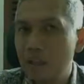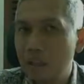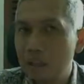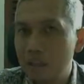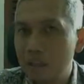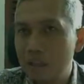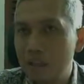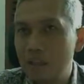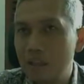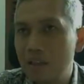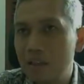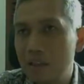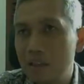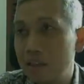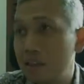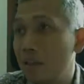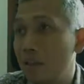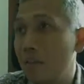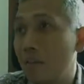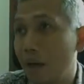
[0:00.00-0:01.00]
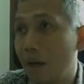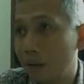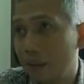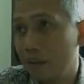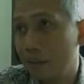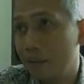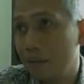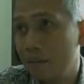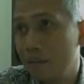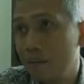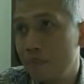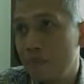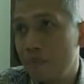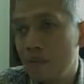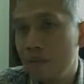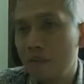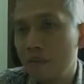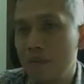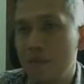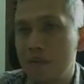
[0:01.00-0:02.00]
Sekali lagi ini tidak baik
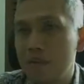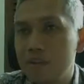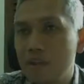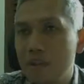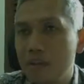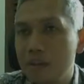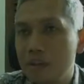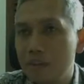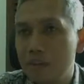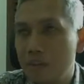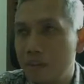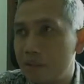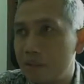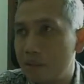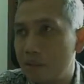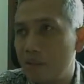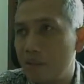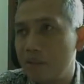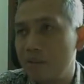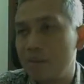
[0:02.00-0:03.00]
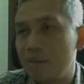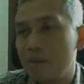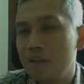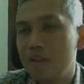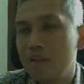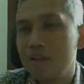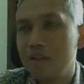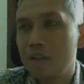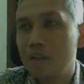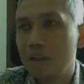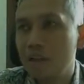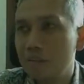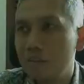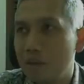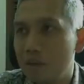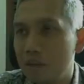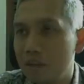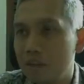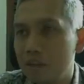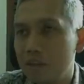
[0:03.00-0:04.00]
bagi masyarakat Denpasar, bagi masyarakat
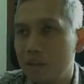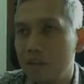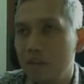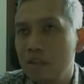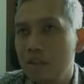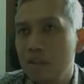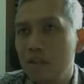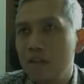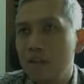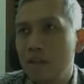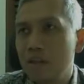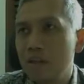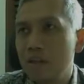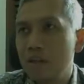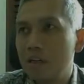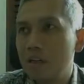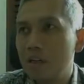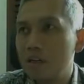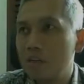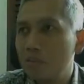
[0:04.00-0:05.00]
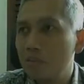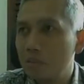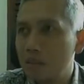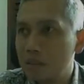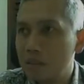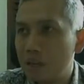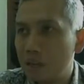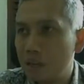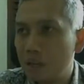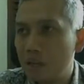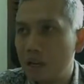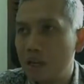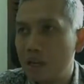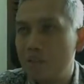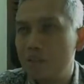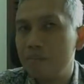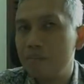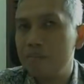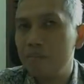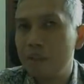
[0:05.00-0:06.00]
Bali. Maka dari itu
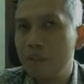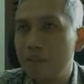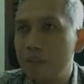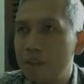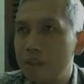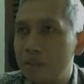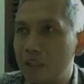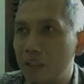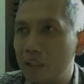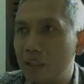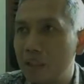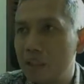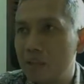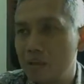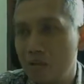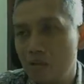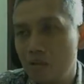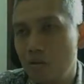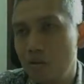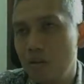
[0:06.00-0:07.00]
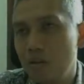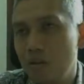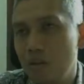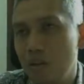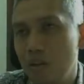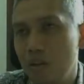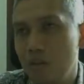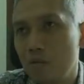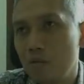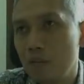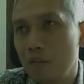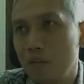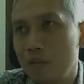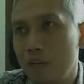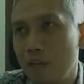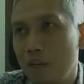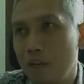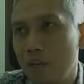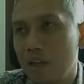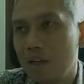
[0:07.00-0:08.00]
masyarakat, pemerintah, dan seluruh eksponen
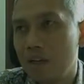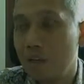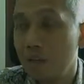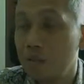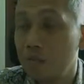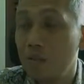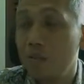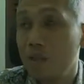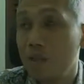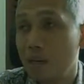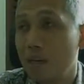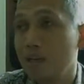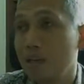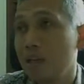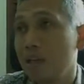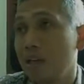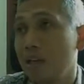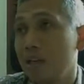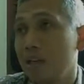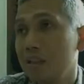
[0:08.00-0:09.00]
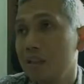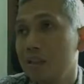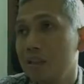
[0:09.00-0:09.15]
masyarakat harus memerangi hal